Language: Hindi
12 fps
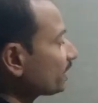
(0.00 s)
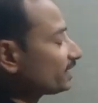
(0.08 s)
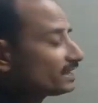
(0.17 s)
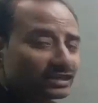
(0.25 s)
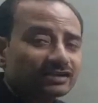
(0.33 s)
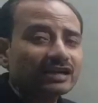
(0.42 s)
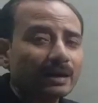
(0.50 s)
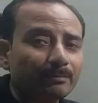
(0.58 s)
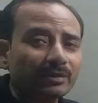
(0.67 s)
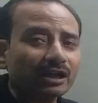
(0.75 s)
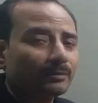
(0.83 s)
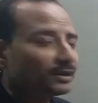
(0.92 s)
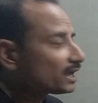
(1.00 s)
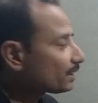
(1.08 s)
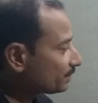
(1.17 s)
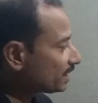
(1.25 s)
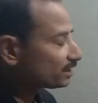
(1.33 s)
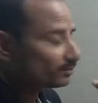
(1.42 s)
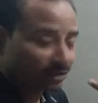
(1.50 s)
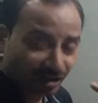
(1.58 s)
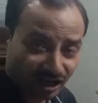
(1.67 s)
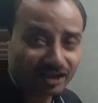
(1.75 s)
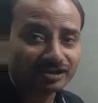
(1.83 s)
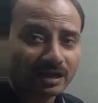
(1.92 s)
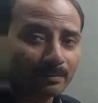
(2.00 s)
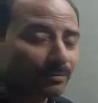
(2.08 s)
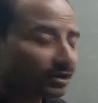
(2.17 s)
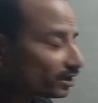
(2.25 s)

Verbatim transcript: इस एग्जाम्पल के बजाय अपना एक रियल एग्जाम्पल